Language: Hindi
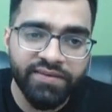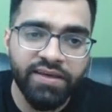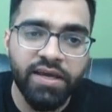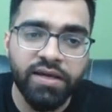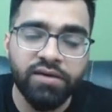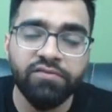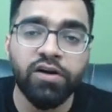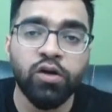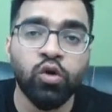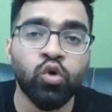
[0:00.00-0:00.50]
ही
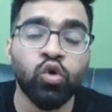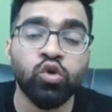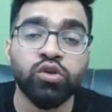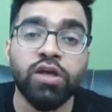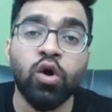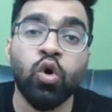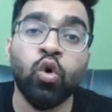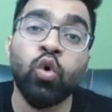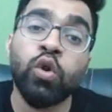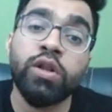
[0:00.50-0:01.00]
एक वर्ड और होता
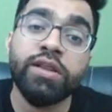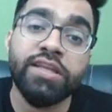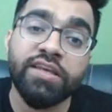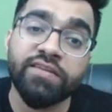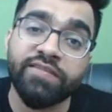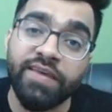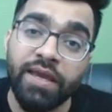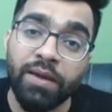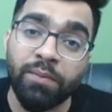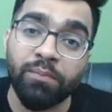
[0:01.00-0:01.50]
है ऑल दी
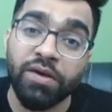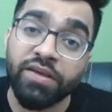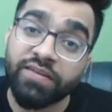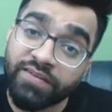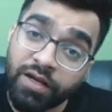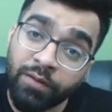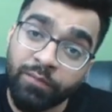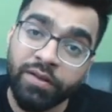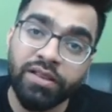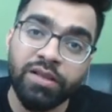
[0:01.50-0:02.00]
सेम
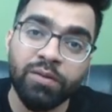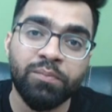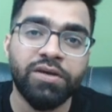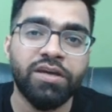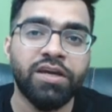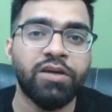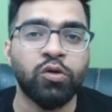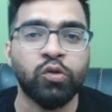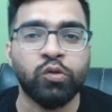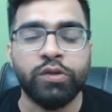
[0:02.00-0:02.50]
इसका मतलब भी
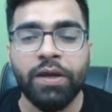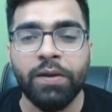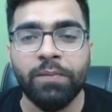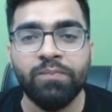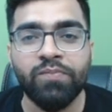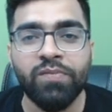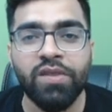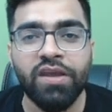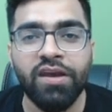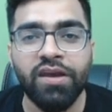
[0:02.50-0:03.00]
यही होता है
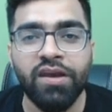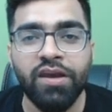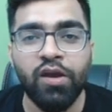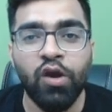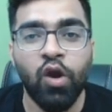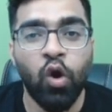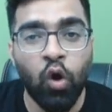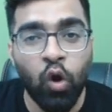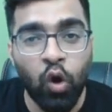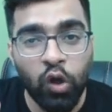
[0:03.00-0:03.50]

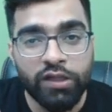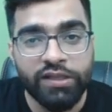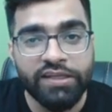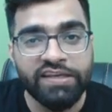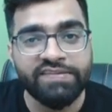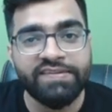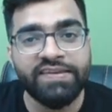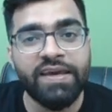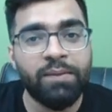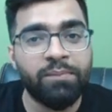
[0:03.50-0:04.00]
ऑल
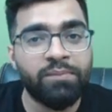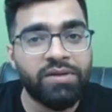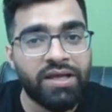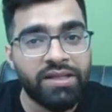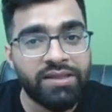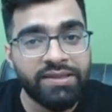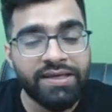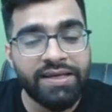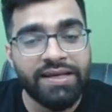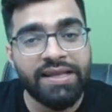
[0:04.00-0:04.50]
दी सेम
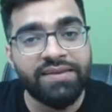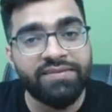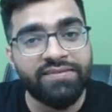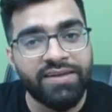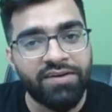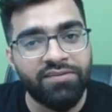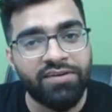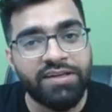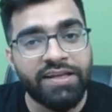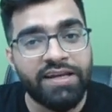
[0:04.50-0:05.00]
नन दी लेस
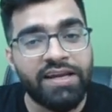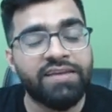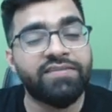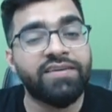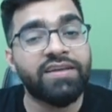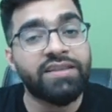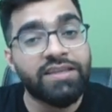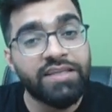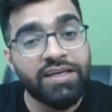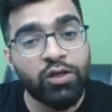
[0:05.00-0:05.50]
नेवर दी लेस
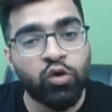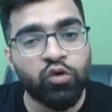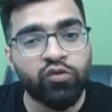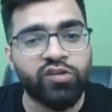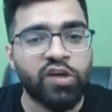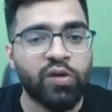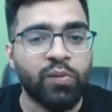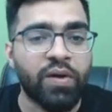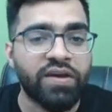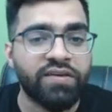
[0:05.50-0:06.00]
ये तीनों
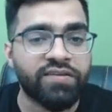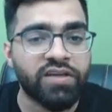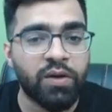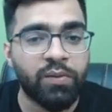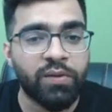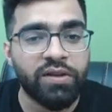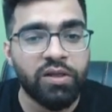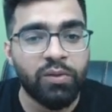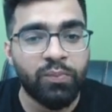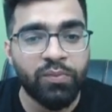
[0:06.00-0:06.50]
सेम है इसका
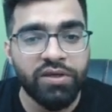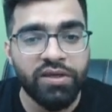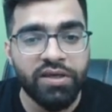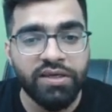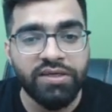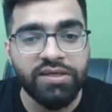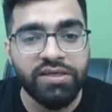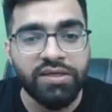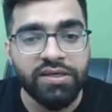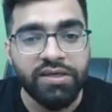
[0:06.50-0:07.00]
मतलब भी
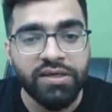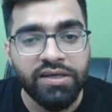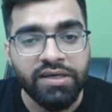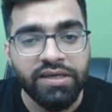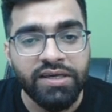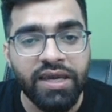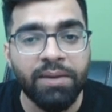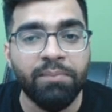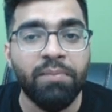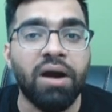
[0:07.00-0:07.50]
यही
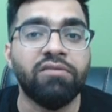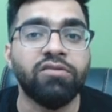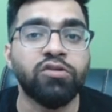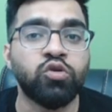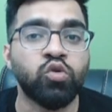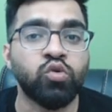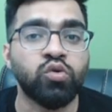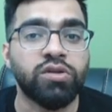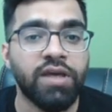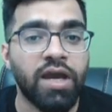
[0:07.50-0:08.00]
के
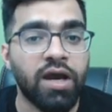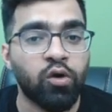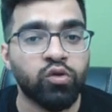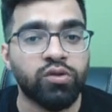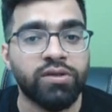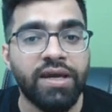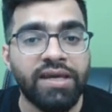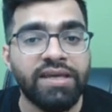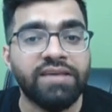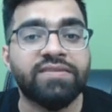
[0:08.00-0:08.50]
बावजूद क्या
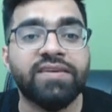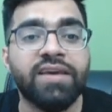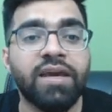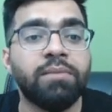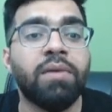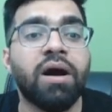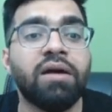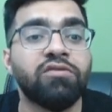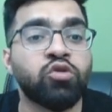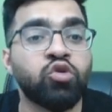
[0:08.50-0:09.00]
होता है इसके
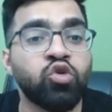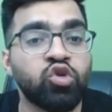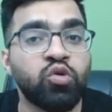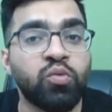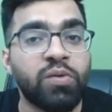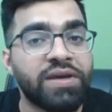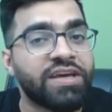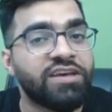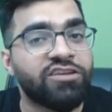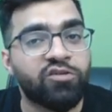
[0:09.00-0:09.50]
बावजूद
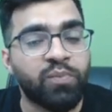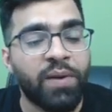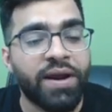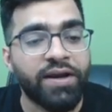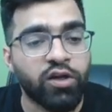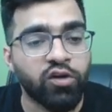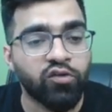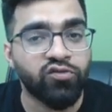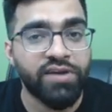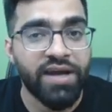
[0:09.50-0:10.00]
भी
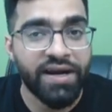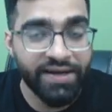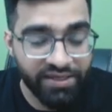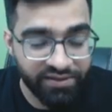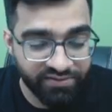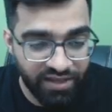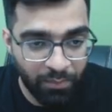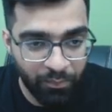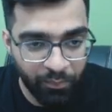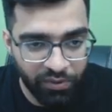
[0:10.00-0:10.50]
इंस्पाइट ऑफ दैट
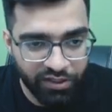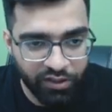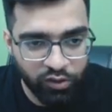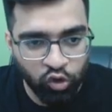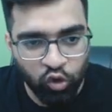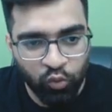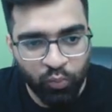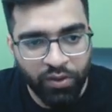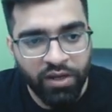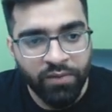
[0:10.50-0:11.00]
एग्जाम्पल के
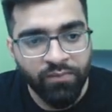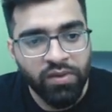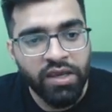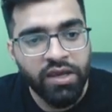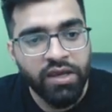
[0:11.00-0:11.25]
तौर पर